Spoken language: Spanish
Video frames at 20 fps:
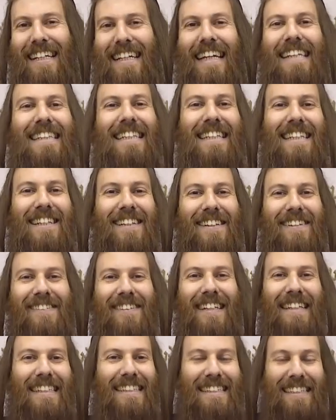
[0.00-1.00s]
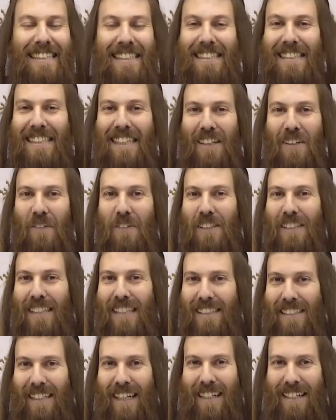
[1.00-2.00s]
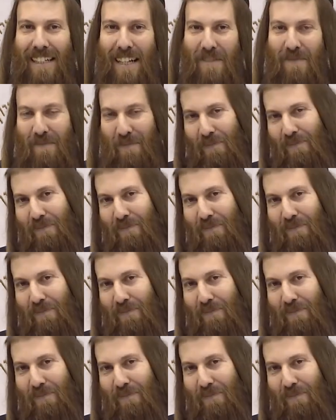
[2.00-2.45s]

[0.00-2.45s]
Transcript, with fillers: ¿Qué tiene que ver el chiste con esta charla?